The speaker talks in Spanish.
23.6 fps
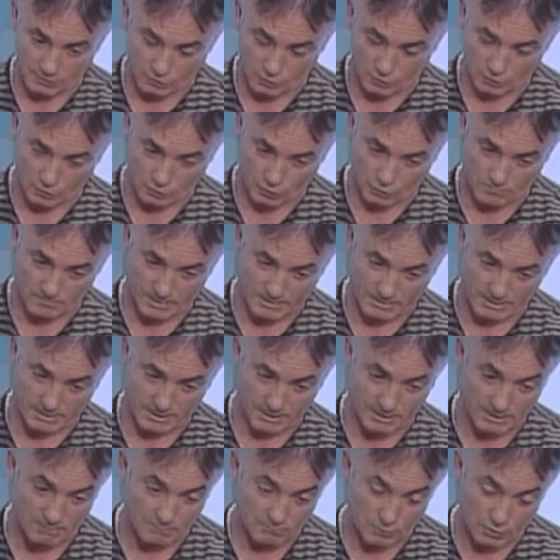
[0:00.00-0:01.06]
son dos combates de
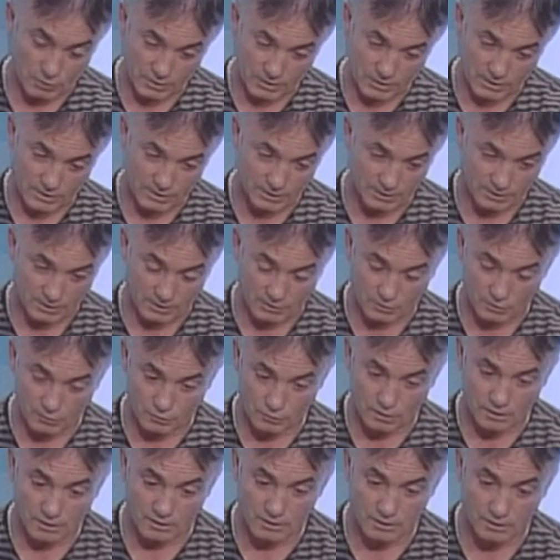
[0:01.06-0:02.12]
kickboxing entre,
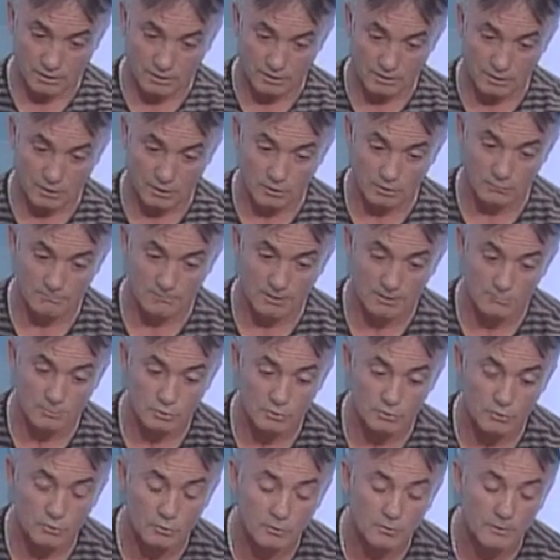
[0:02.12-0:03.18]
eh, entre los
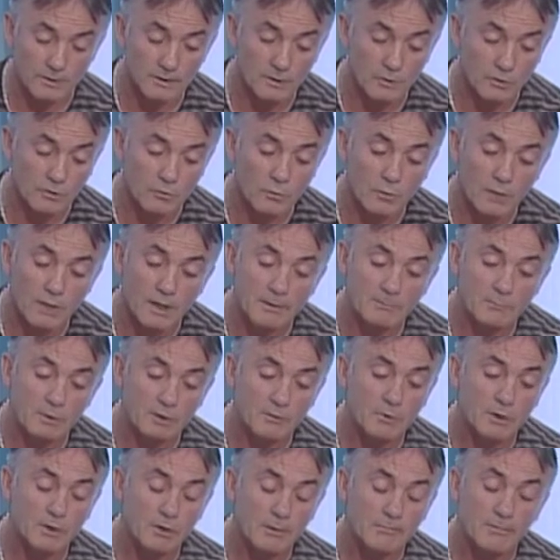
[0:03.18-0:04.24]
mismos clubes, los cuales, pues
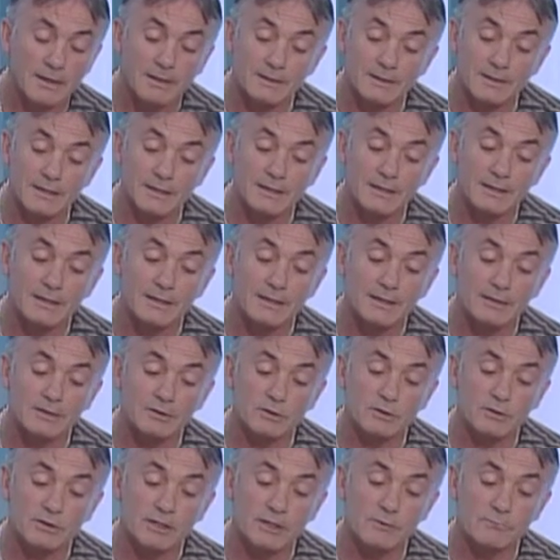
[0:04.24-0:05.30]
bueno, a partir de
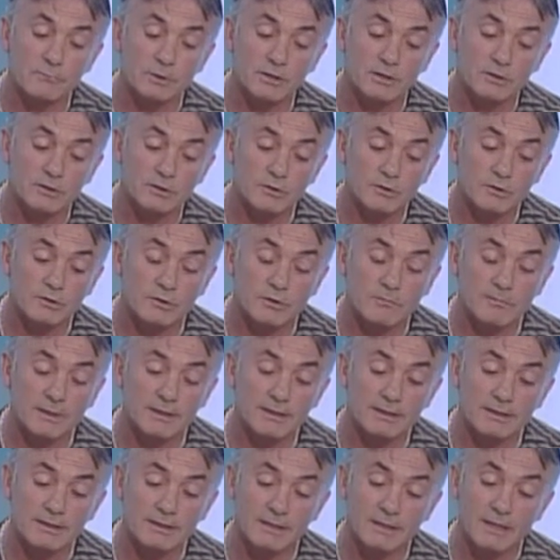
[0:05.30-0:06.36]
después de esos dos
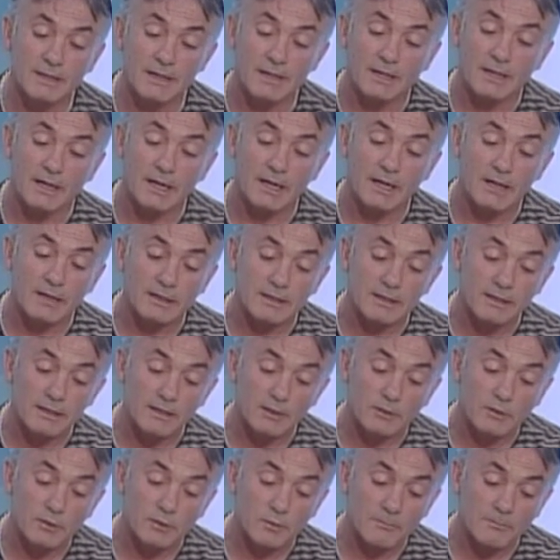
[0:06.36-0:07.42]
combates, hay
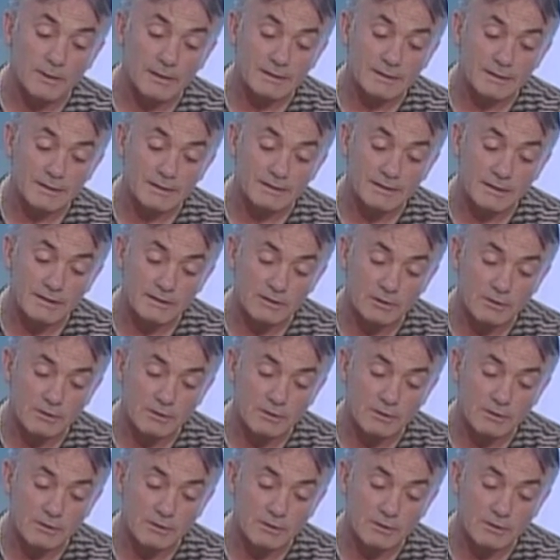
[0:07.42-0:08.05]
cinco combates, seis